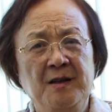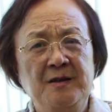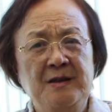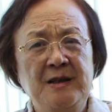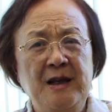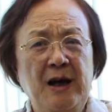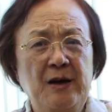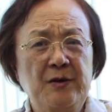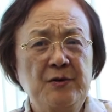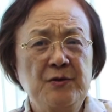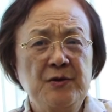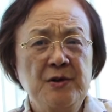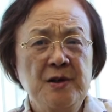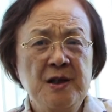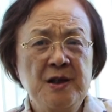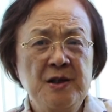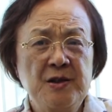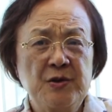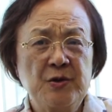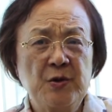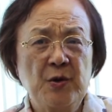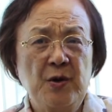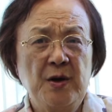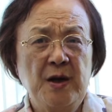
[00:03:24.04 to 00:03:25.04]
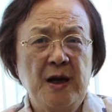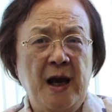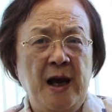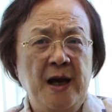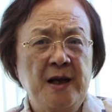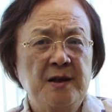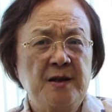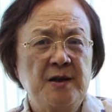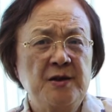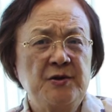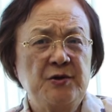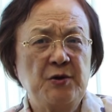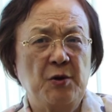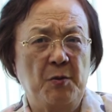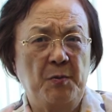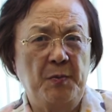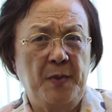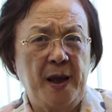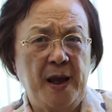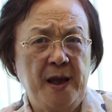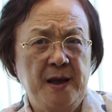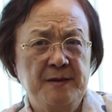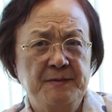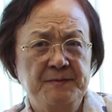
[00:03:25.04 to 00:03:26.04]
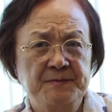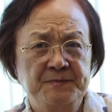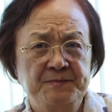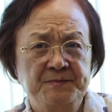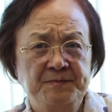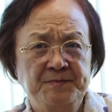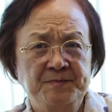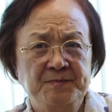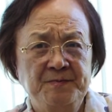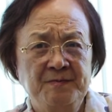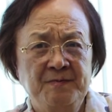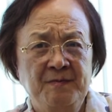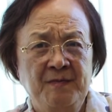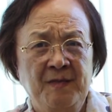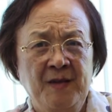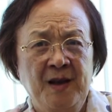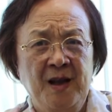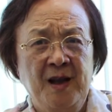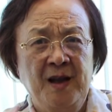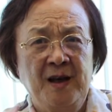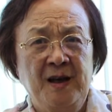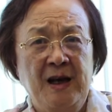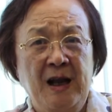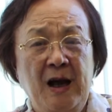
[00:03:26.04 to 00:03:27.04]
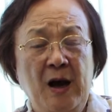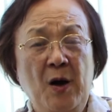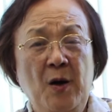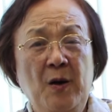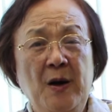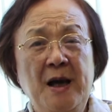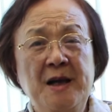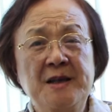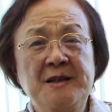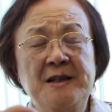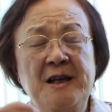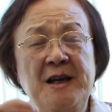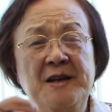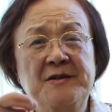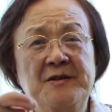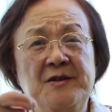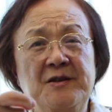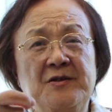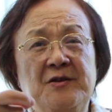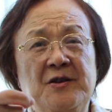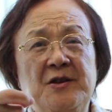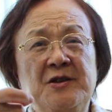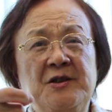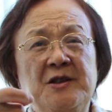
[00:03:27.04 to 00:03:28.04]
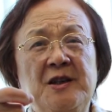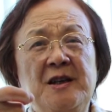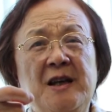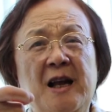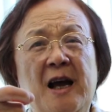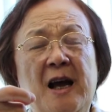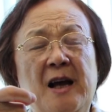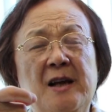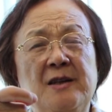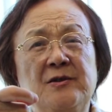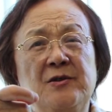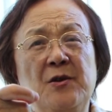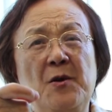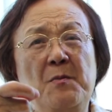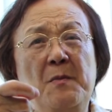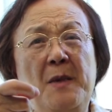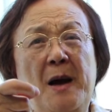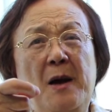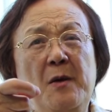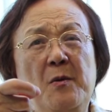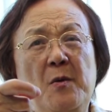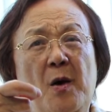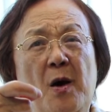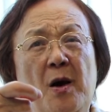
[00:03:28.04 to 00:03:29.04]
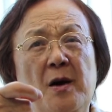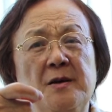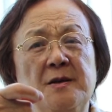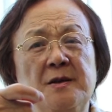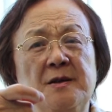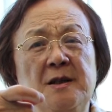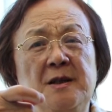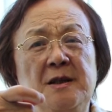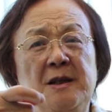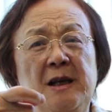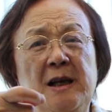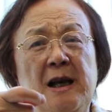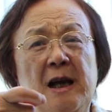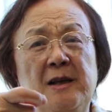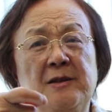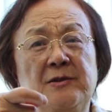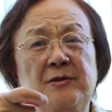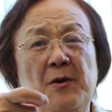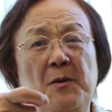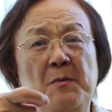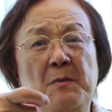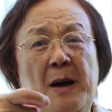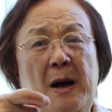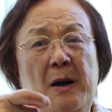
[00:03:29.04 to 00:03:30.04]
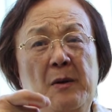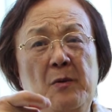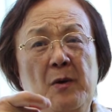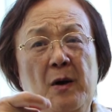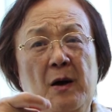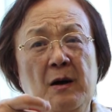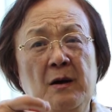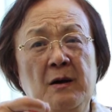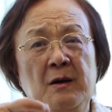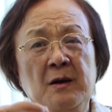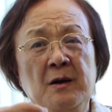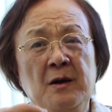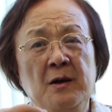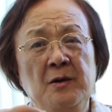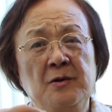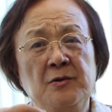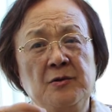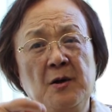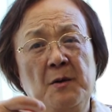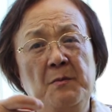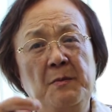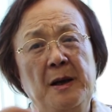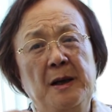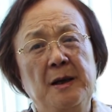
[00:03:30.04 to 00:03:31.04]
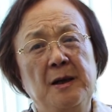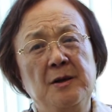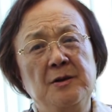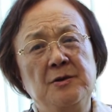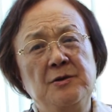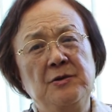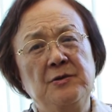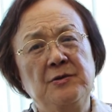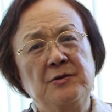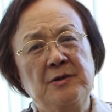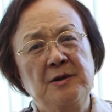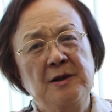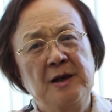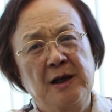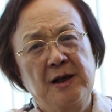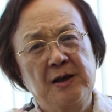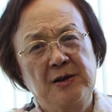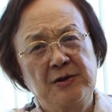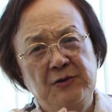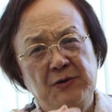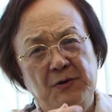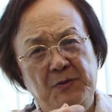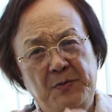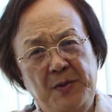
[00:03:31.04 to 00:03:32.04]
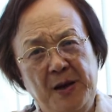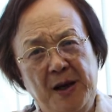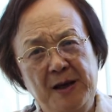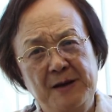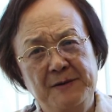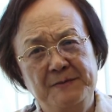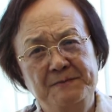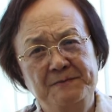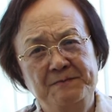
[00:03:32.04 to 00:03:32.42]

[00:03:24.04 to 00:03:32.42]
假如你说拿一个酒杯。然后来向神说，神啊，充满我，圣灵啊，充满我，充满的就是那个酒杯。